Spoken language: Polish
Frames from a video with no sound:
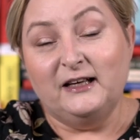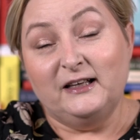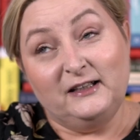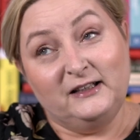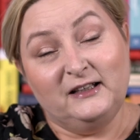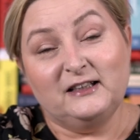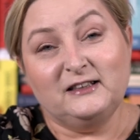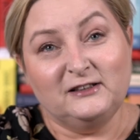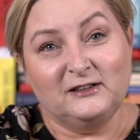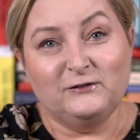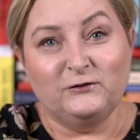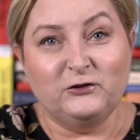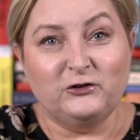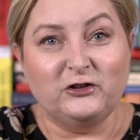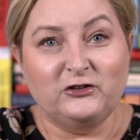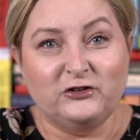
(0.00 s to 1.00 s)
I ja
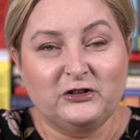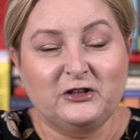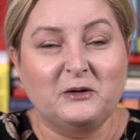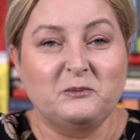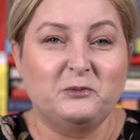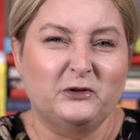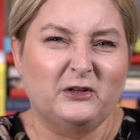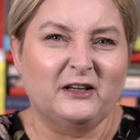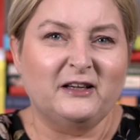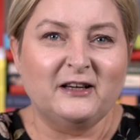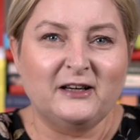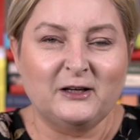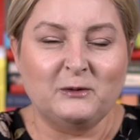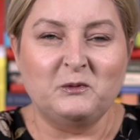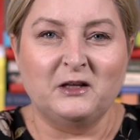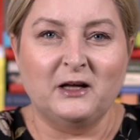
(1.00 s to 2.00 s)
zazwyczaj sięgam po takie
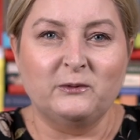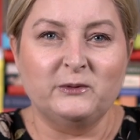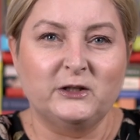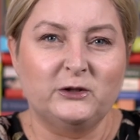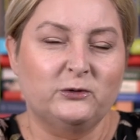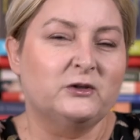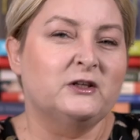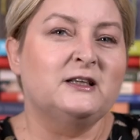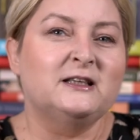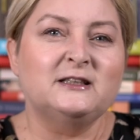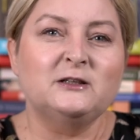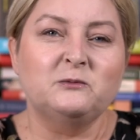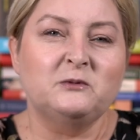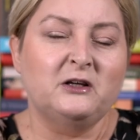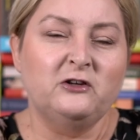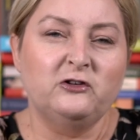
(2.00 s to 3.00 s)
kryminały, które nie
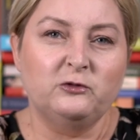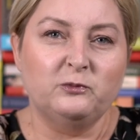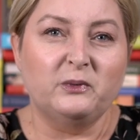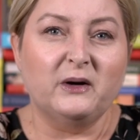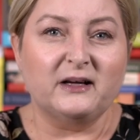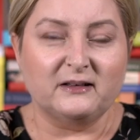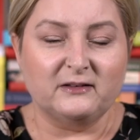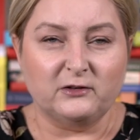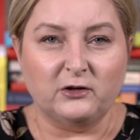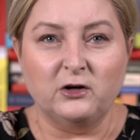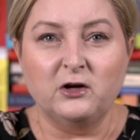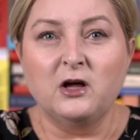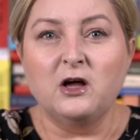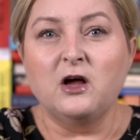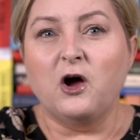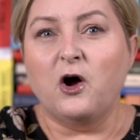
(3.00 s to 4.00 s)
są jakieś bardzo
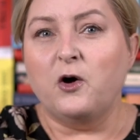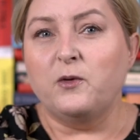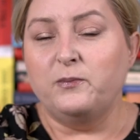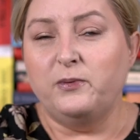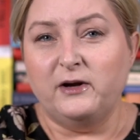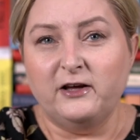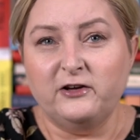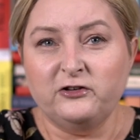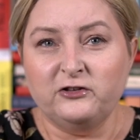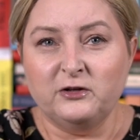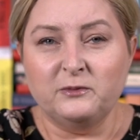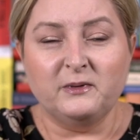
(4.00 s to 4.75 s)
obleśne,